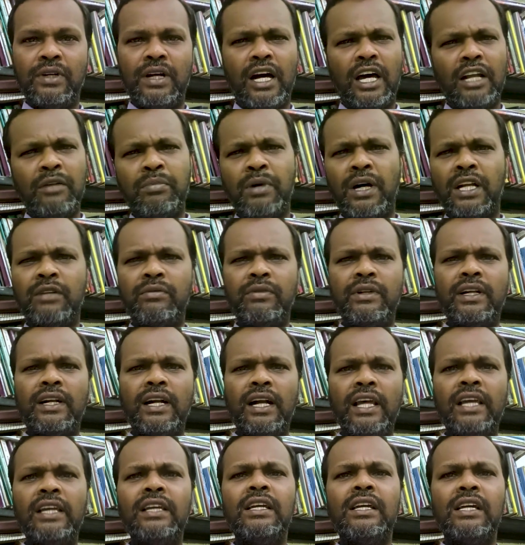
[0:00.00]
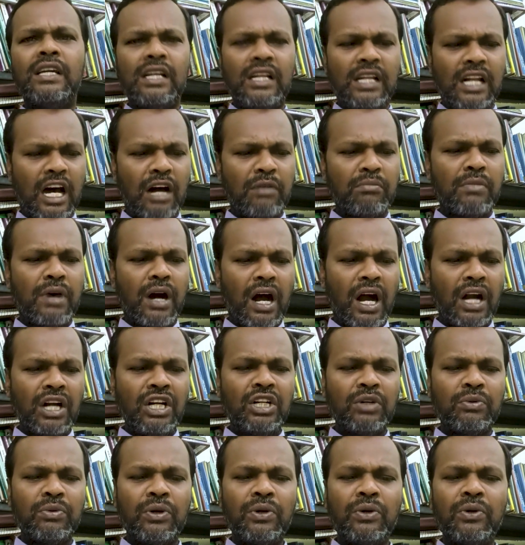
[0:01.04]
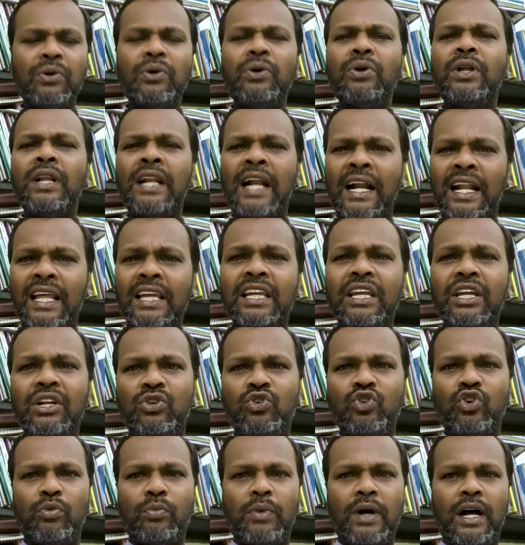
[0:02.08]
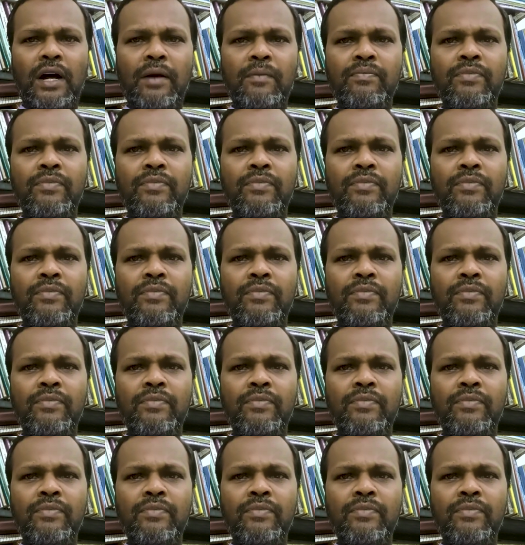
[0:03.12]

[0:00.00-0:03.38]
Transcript: அன்பானவர்களே நாம் ஆண்டவரோடு நடக்கின்றோமா